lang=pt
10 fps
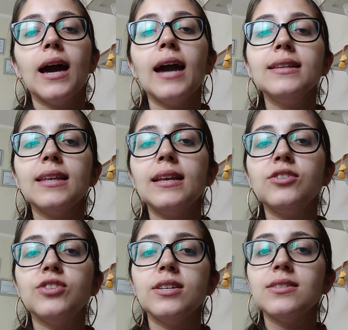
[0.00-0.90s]
A
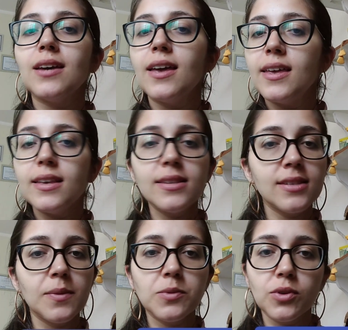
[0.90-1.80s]
inteligência é
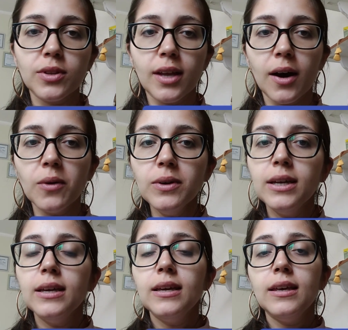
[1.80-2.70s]
excepcional
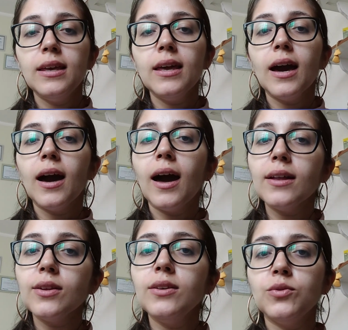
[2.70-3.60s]
e
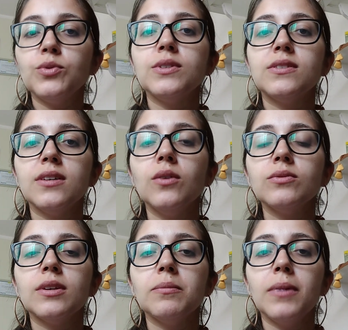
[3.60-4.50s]
a
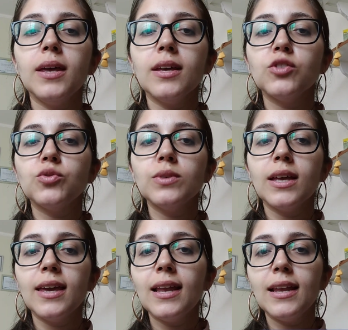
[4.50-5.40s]
intuição também
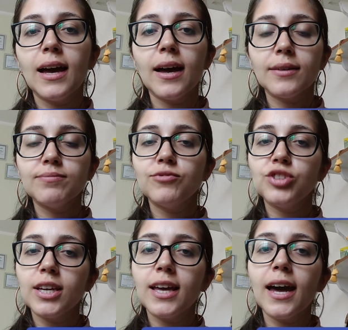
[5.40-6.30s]
ajuda ele a
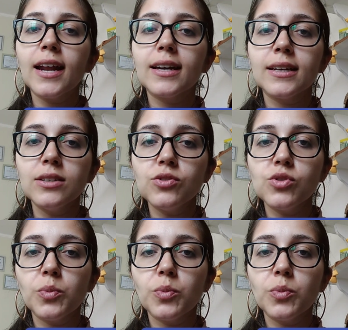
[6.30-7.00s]
chegar a grandes